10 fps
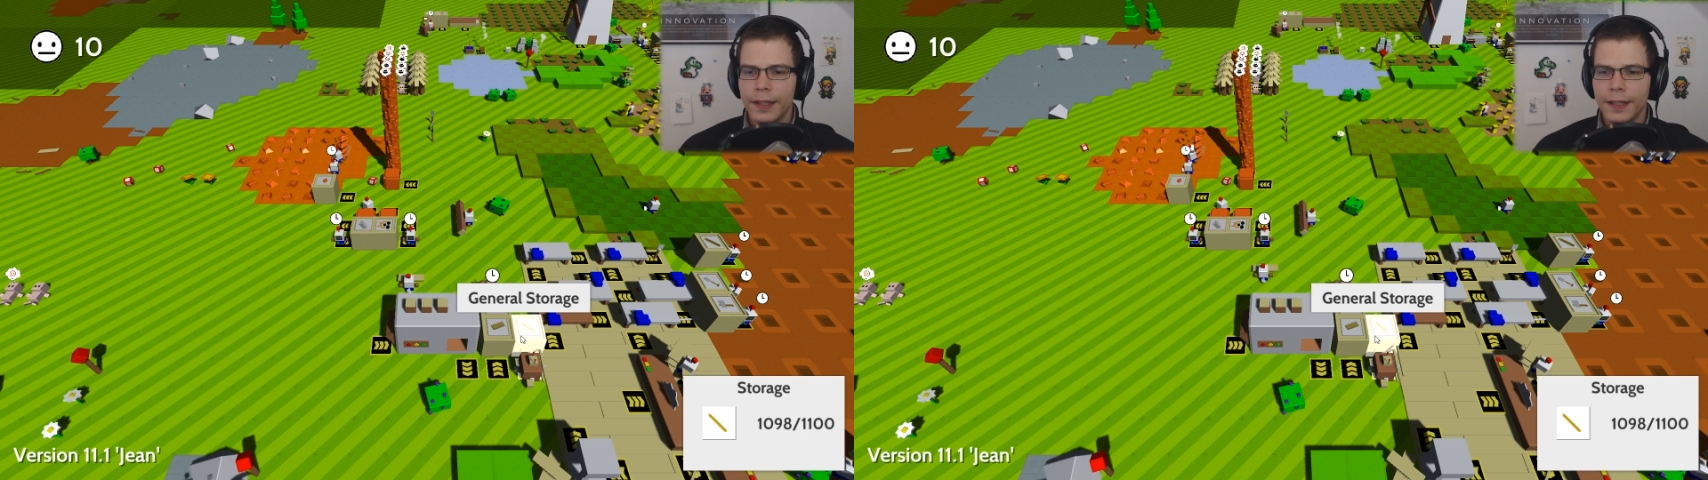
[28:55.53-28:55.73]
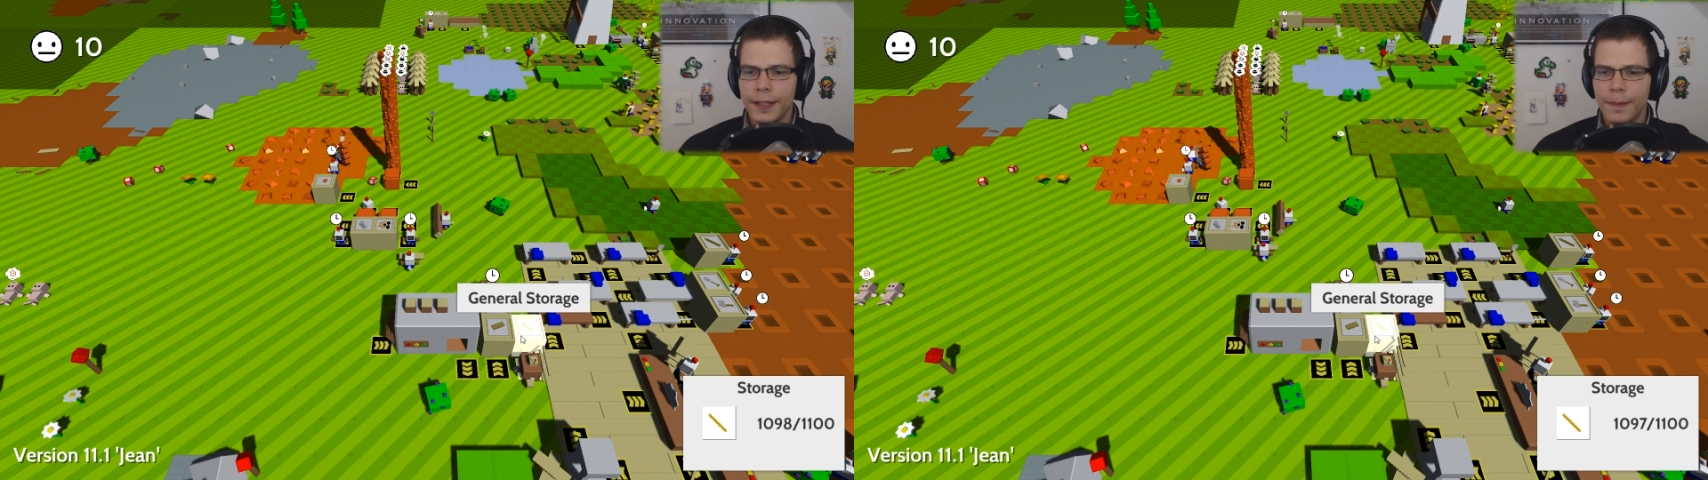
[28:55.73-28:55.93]

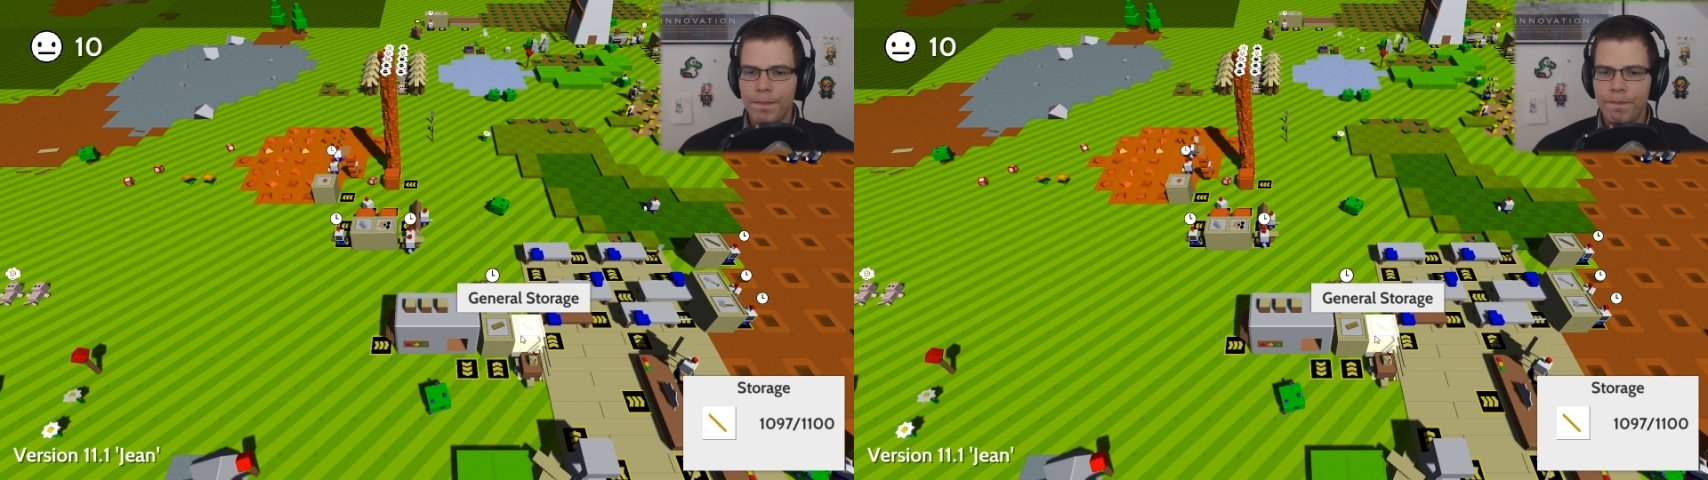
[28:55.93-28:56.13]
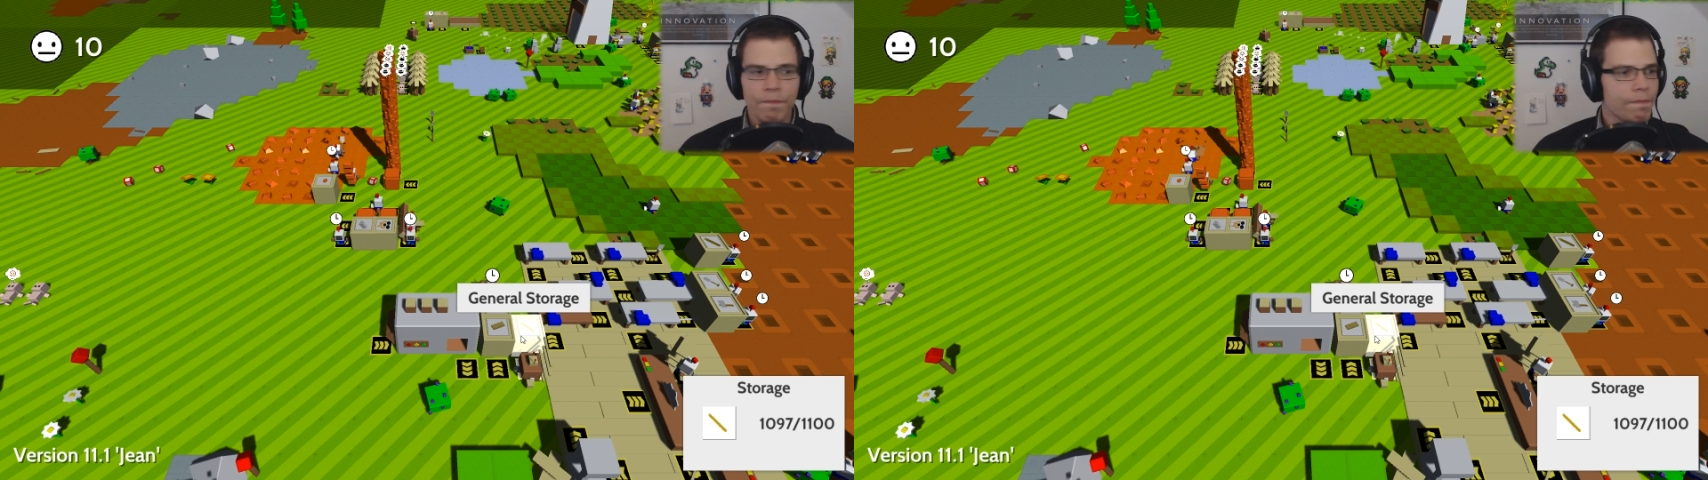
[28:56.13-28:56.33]

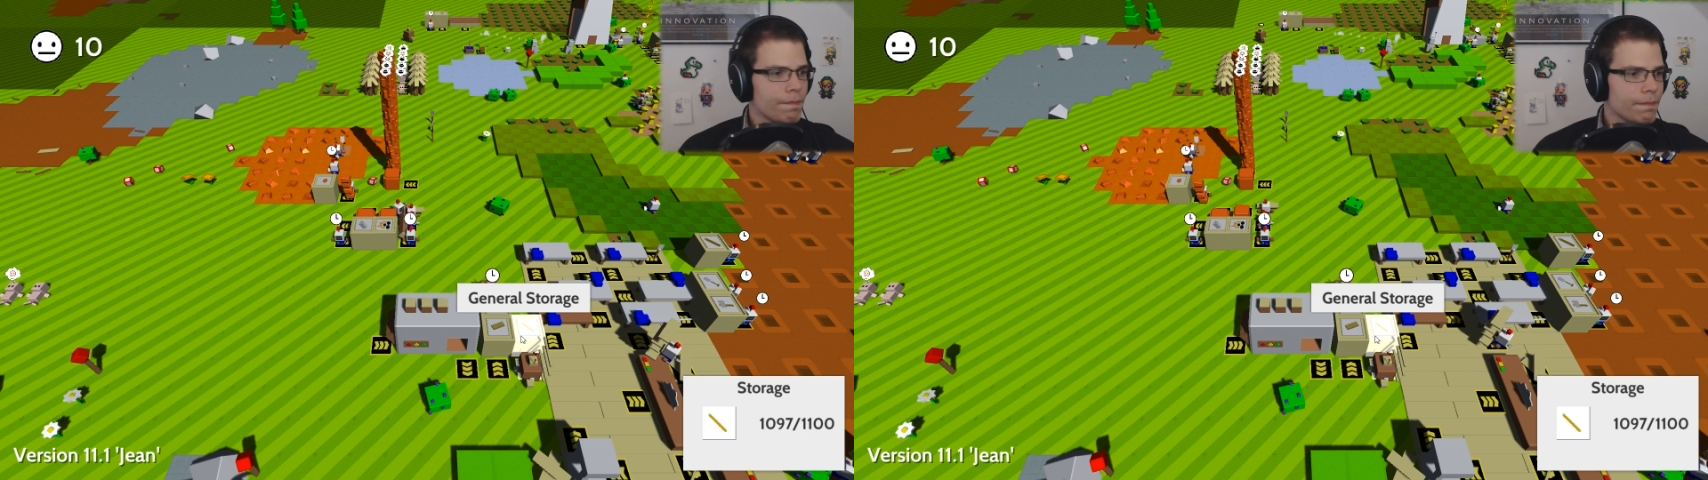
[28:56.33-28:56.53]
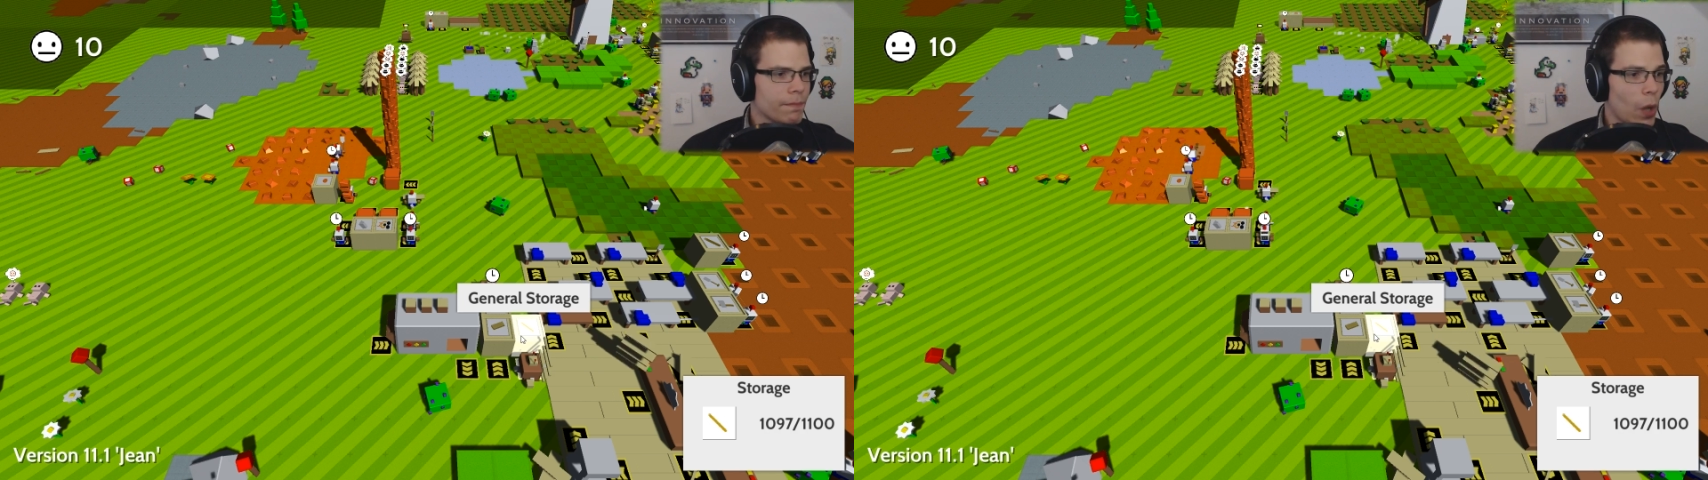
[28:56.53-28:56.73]
Ähm,
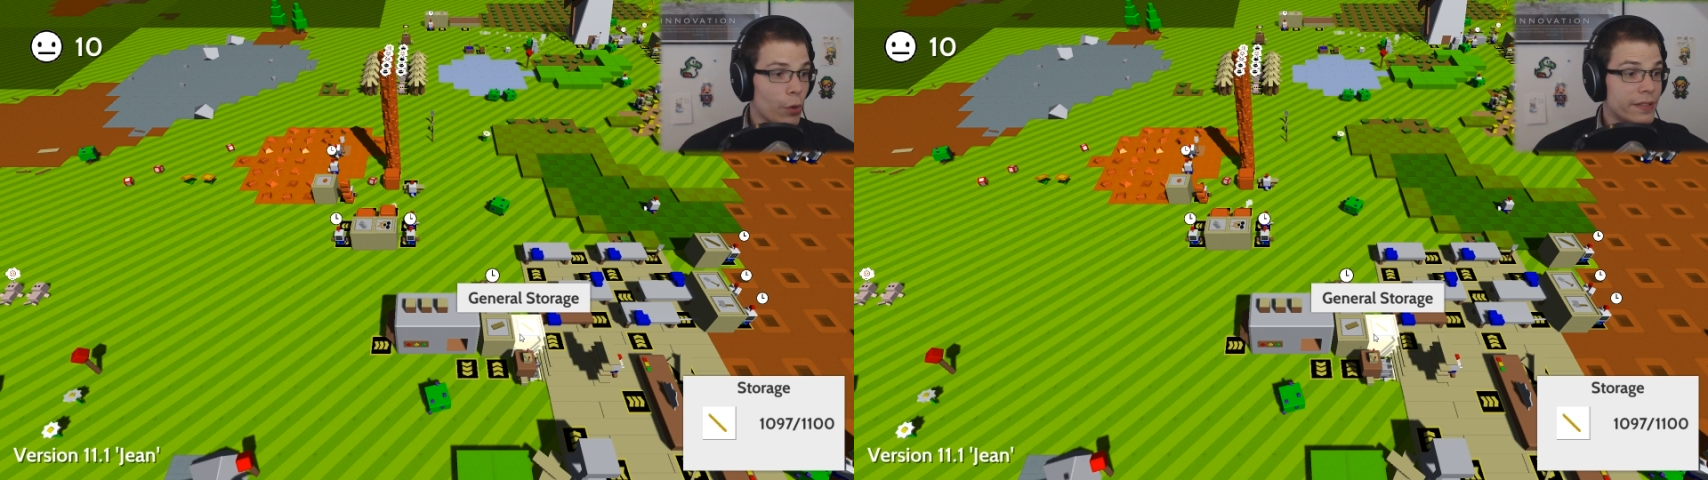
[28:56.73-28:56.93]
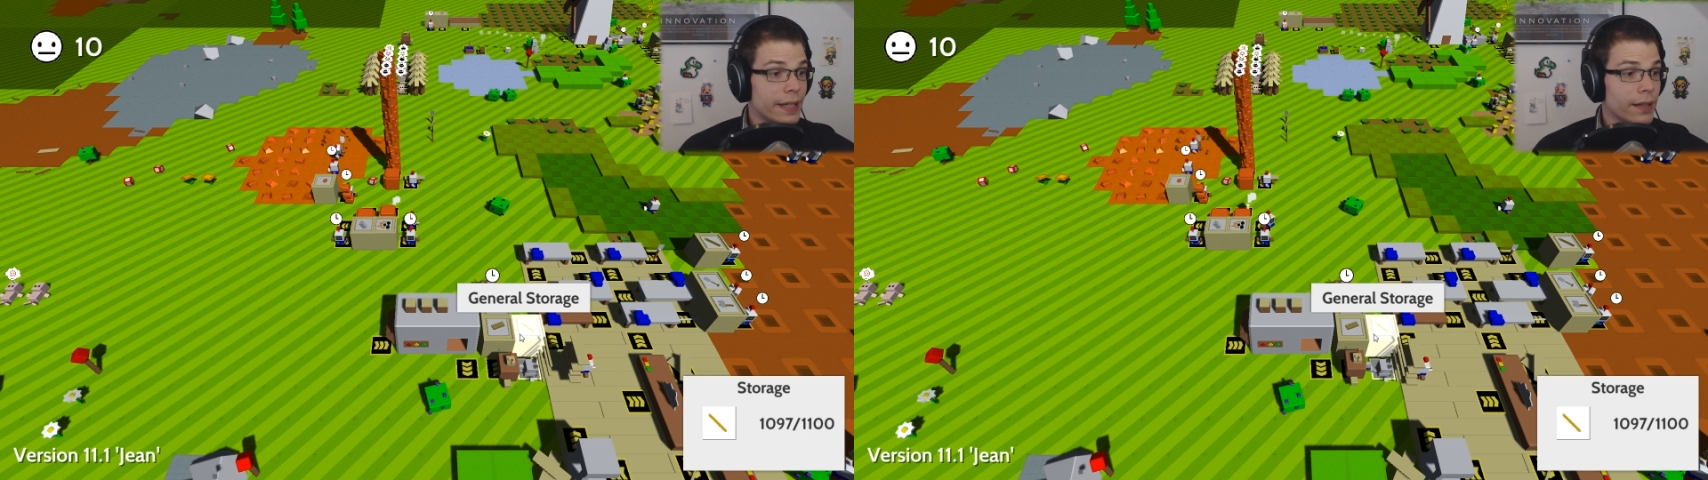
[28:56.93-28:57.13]
Oh,
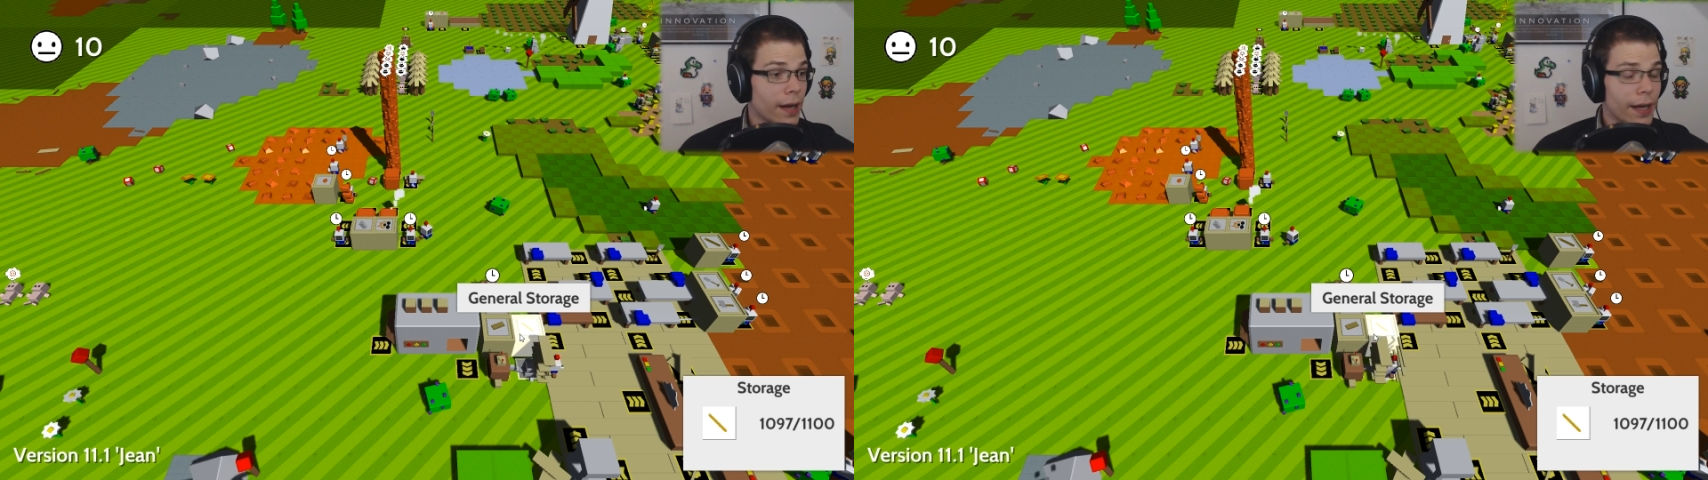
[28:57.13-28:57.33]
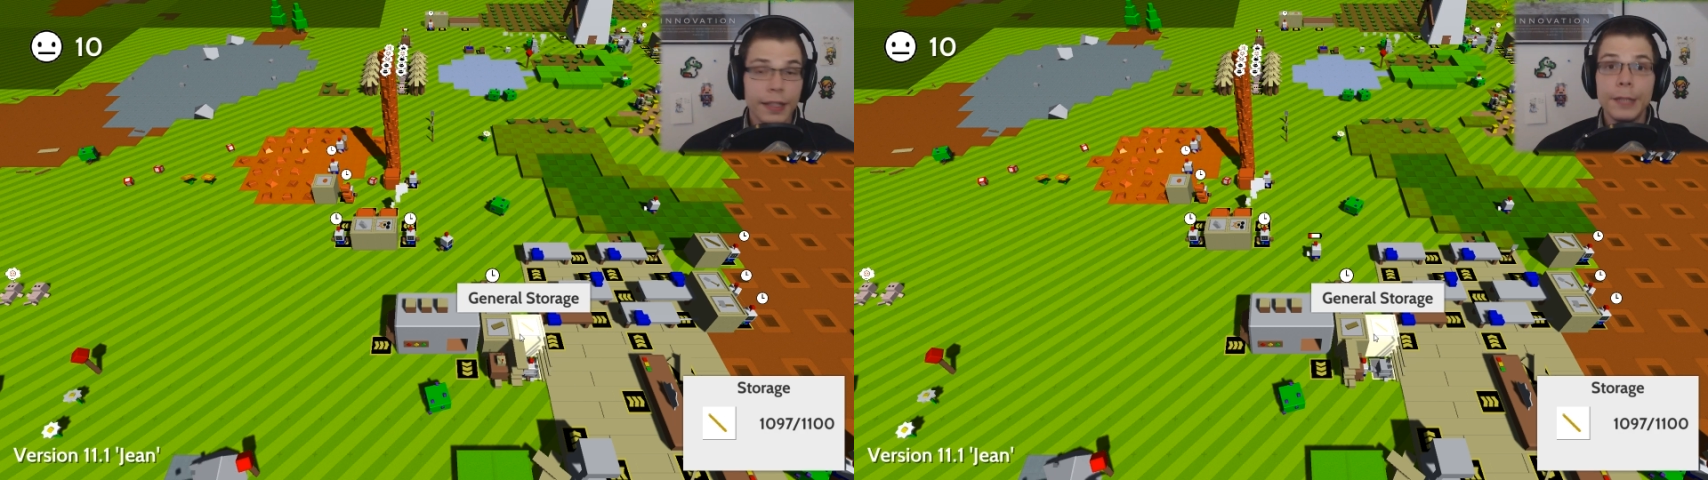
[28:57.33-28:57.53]
ich sehe gerade,